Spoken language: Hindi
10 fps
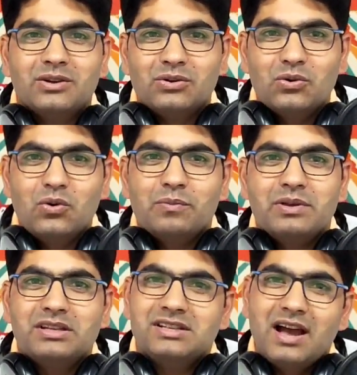रोड
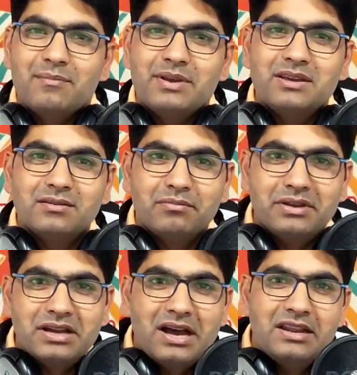पे जहाँ पे एक
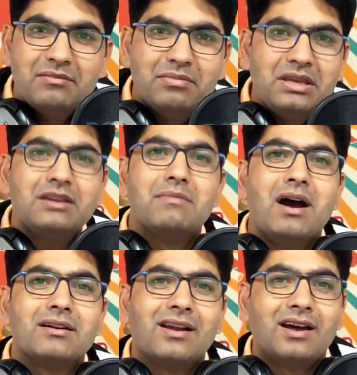भिकारी भीख
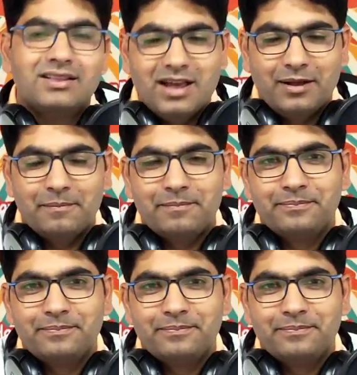मांग रहा था